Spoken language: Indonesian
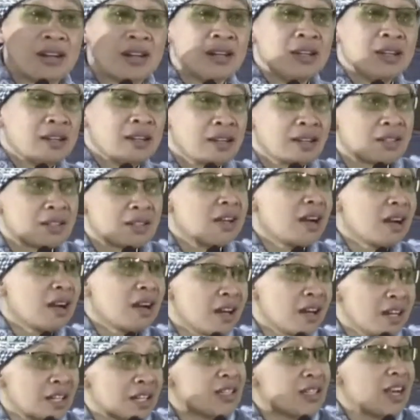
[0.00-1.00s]
kerja
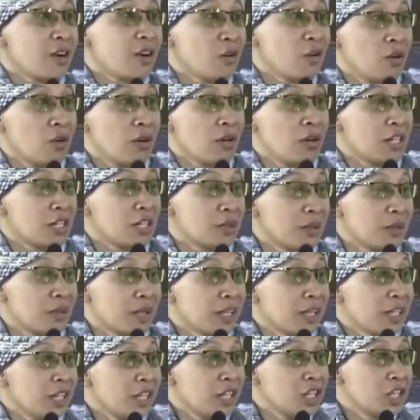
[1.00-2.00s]
keras nyangkul dan
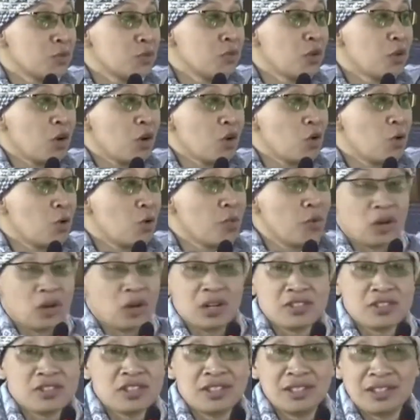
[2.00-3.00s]
sebagainya di sebuah gubuk
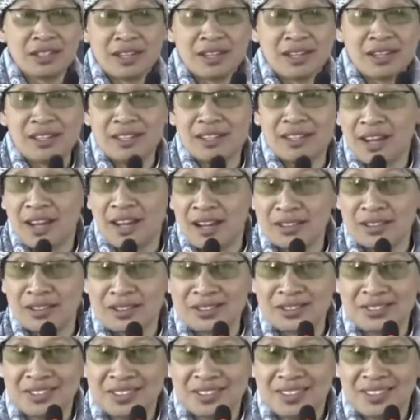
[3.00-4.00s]
kecil yang indah itu.